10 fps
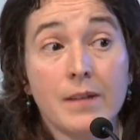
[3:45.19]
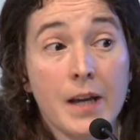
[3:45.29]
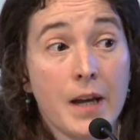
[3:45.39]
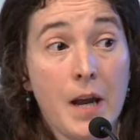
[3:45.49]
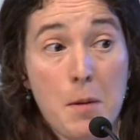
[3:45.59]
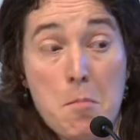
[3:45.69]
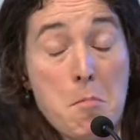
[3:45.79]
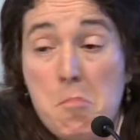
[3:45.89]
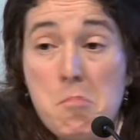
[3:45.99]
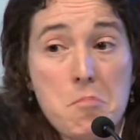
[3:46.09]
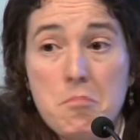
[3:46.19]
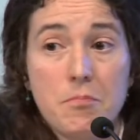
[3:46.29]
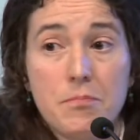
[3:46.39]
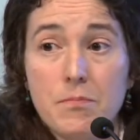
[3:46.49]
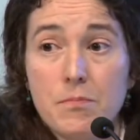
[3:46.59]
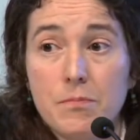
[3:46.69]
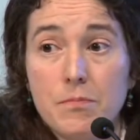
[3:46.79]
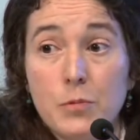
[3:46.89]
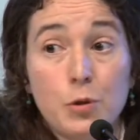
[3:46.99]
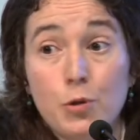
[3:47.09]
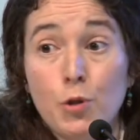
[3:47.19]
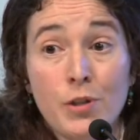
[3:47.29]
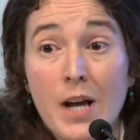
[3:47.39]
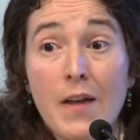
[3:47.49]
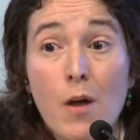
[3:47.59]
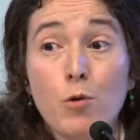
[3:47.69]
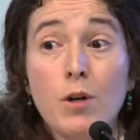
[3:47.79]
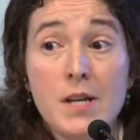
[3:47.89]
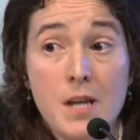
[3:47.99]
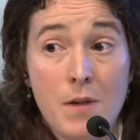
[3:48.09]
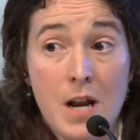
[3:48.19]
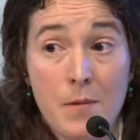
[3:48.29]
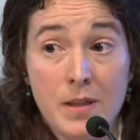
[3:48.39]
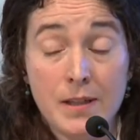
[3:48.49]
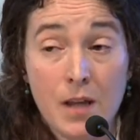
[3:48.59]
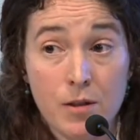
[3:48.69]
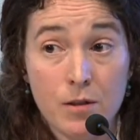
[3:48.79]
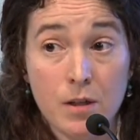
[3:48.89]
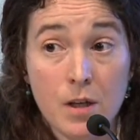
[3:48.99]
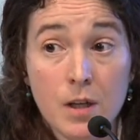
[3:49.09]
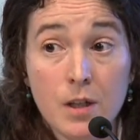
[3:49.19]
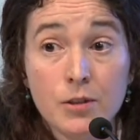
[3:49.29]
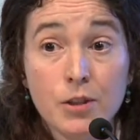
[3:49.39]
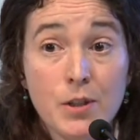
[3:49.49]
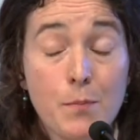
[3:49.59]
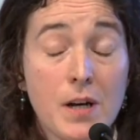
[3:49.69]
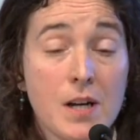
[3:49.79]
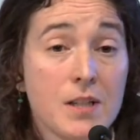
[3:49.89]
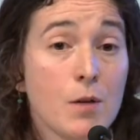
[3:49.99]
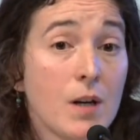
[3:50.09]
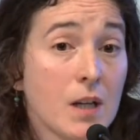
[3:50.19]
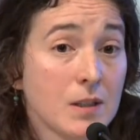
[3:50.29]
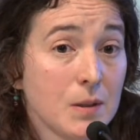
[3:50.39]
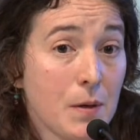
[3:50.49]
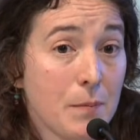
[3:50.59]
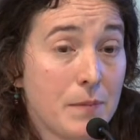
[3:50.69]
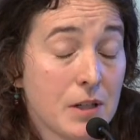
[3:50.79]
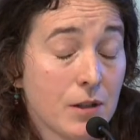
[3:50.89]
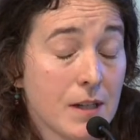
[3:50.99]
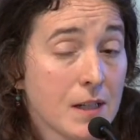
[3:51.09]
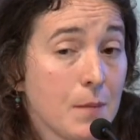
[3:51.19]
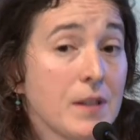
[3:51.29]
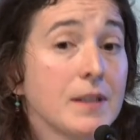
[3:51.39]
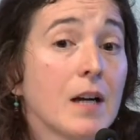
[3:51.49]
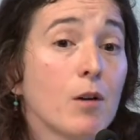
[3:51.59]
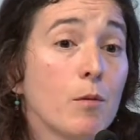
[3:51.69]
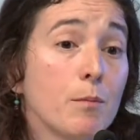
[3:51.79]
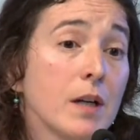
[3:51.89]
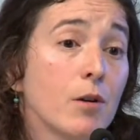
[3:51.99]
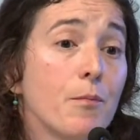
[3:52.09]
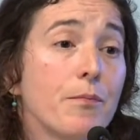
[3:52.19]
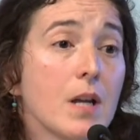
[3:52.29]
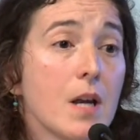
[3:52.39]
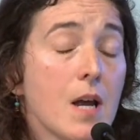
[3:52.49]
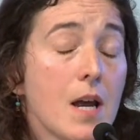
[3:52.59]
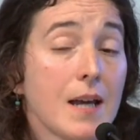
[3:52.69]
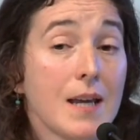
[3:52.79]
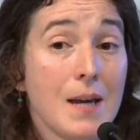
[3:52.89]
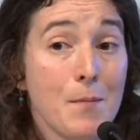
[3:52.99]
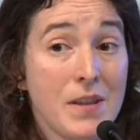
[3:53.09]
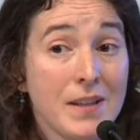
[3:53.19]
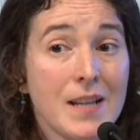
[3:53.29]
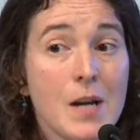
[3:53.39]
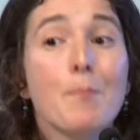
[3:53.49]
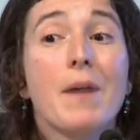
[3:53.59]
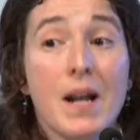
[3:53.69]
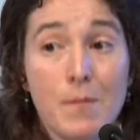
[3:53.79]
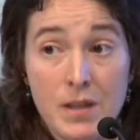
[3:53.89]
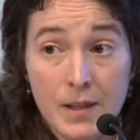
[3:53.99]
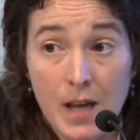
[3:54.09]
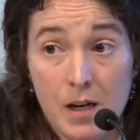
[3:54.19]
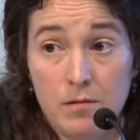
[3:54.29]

¿De qué? Donde a cada uno le lleve la meditación. Yo siempre les digo a las eh, personas que meditan conmigo que mediten para meditar.